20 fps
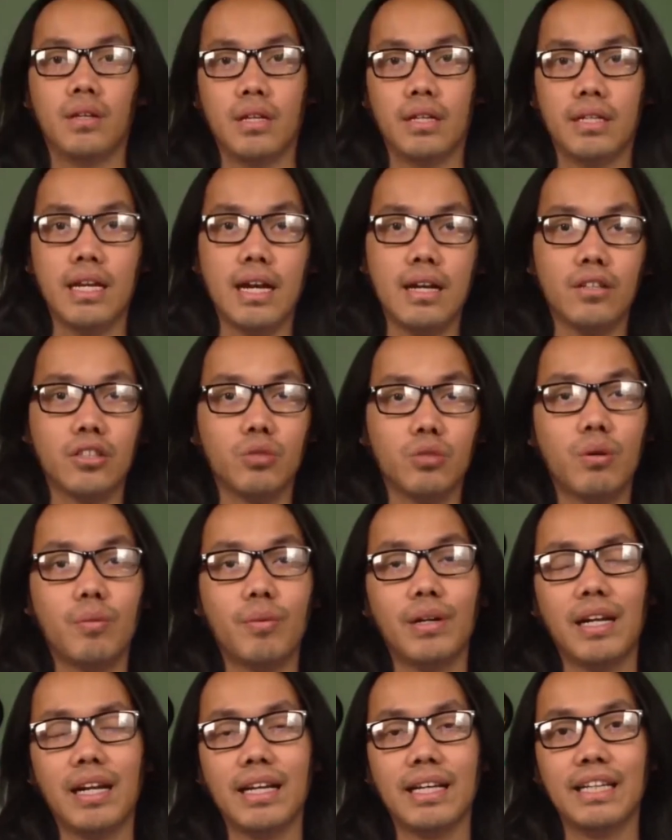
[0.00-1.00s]
Ya halo semua, boleh
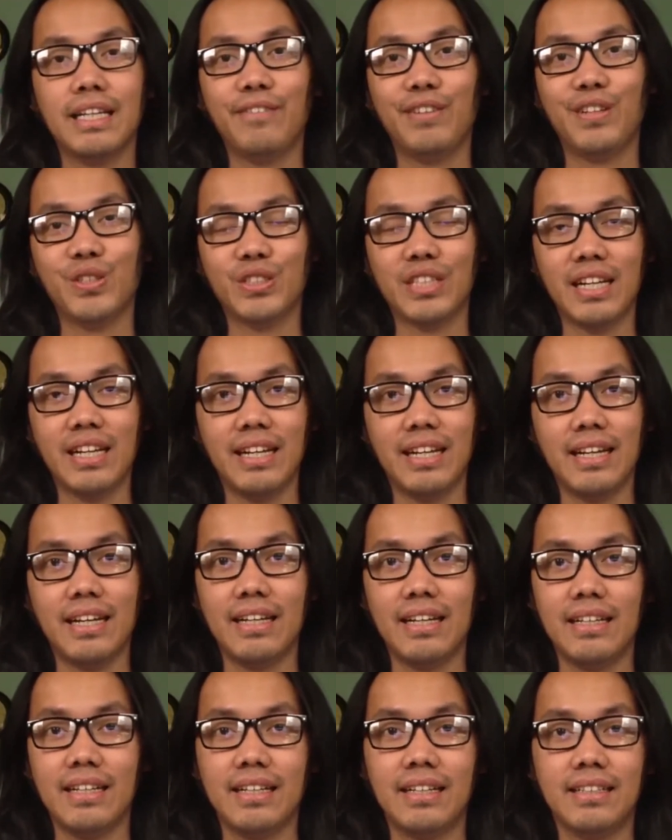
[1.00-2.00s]
lagi di video saya